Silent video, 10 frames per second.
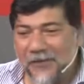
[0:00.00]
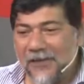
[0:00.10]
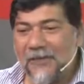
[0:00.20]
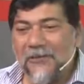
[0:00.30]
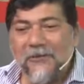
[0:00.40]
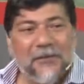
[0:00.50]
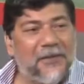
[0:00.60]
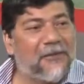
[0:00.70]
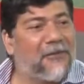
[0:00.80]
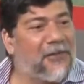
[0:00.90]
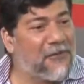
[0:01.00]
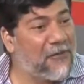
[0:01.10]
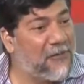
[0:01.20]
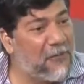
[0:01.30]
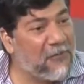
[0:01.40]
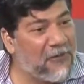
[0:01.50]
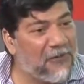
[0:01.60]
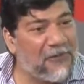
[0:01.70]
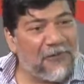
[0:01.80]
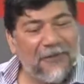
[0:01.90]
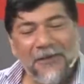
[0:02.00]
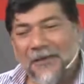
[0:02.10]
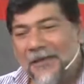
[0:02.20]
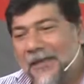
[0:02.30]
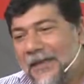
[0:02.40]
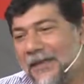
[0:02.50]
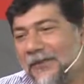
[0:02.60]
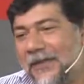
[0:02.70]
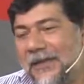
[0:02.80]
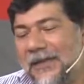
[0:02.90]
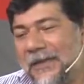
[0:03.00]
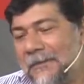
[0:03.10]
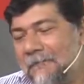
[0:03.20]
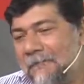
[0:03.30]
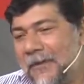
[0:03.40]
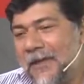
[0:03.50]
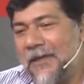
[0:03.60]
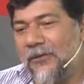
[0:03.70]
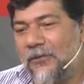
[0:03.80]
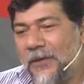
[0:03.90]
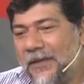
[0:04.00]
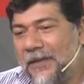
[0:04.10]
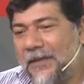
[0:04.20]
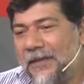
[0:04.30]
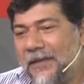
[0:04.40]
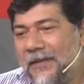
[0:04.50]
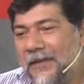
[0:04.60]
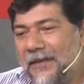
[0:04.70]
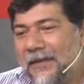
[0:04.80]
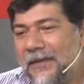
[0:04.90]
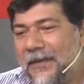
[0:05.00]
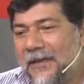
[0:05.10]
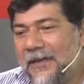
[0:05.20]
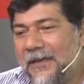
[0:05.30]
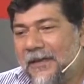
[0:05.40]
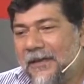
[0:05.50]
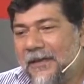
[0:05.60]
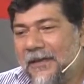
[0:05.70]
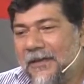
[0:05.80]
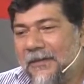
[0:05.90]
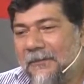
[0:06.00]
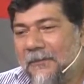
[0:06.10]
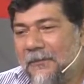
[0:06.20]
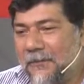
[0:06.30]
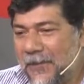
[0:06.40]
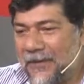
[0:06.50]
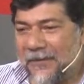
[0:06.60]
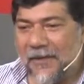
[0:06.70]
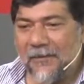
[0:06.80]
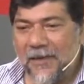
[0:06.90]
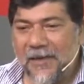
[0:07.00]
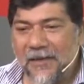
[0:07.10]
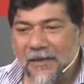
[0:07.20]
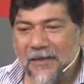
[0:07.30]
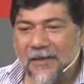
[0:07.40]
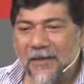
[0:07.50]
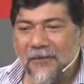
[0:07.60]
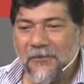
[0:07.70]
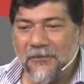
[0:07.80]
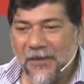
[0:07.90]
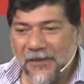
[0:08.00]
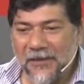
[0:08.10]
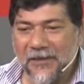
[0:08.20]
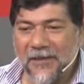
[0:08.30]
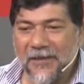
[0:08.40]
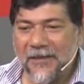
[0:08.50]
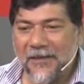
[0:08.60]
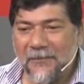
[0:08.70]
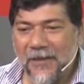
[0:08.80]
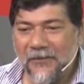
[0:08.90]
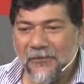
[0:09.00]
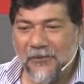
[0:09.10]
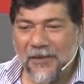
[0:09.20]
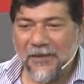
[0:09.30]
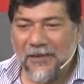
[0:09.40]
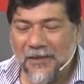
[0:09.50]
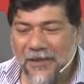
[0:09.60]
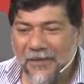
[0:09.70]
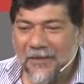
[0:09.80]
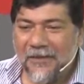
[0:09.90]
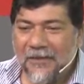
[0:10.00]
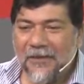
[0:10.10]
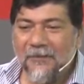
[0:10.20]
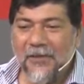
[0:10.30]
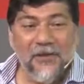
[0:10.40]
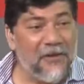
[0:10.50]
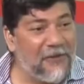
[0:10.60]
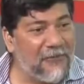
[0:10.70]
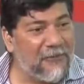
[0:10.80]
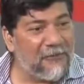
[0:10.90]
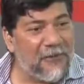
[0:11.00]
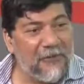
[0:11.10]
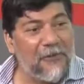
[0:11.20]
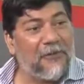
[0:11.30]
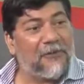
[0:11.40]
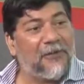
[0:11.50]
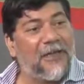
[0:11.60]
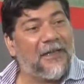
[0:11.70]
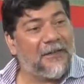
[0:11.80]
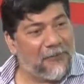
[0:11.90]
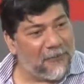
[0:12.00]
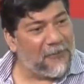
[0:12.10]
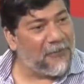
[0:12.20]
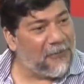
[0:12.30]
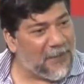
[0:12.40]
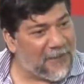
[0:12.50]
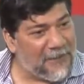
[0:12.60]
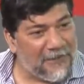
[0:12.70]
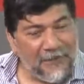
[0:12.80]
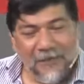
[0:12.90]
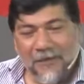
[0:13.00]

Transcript: Teníamos nuestra asociación de músicos y, tuve que que eh, vestirme eh, con un traje que, me ayudó a generar eh, Piñón cuando vino a tocar Aristóbulo del Valle,